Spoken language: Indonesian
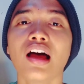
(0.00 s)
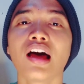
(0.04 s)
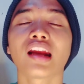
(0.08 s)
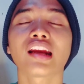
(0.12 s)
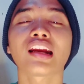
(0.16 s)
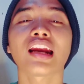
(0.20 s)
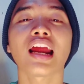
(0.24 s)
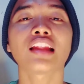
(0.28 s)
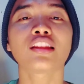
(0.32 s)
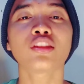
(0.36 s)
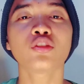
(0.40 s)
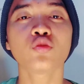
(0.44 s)

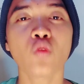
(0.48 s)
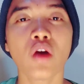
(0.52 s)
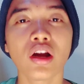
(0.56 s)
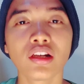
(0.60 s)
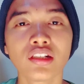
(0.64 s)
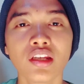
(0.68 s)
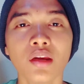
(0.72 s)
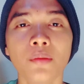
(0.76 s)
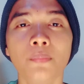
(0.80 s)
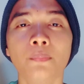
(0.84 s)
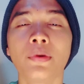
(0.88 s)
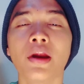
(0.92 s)
Ratu
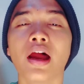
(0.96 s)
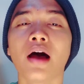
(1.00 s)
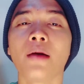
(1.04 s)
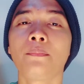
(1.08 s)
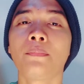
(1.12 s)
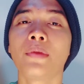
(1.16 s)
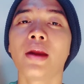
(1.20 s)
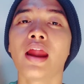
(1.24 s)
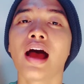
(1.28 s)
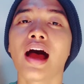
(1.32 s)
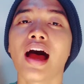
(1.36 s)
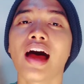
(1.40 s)
Adil
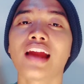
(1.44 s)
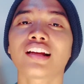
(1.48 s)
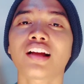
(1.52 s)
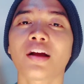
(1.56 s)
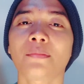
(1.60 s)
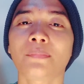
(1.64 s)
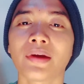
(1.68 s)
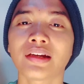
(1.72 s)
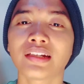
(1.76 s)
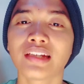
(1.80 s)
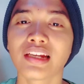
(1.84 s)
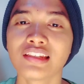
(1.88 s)
blablaan
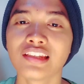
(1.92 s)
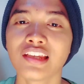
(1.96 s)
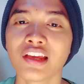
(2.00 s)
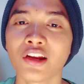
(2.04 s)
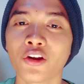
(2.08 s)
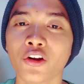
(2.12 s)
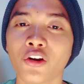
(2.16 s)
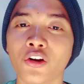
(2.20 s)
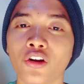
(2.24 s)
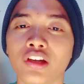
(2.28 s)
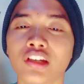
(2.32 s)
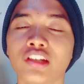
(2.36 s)
kepada Nyi
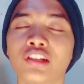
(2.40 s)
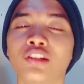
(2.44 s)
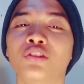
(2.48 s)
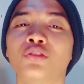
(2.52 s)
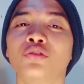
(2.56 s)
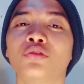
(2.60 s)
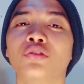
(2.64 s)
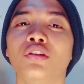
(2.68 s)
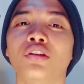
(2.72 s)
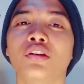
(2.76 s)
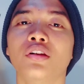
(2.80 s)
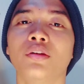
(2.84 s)
Roro
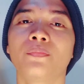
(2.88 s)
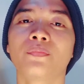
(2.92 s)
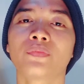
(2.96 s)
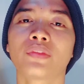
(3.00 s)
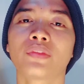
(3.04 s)
Kidul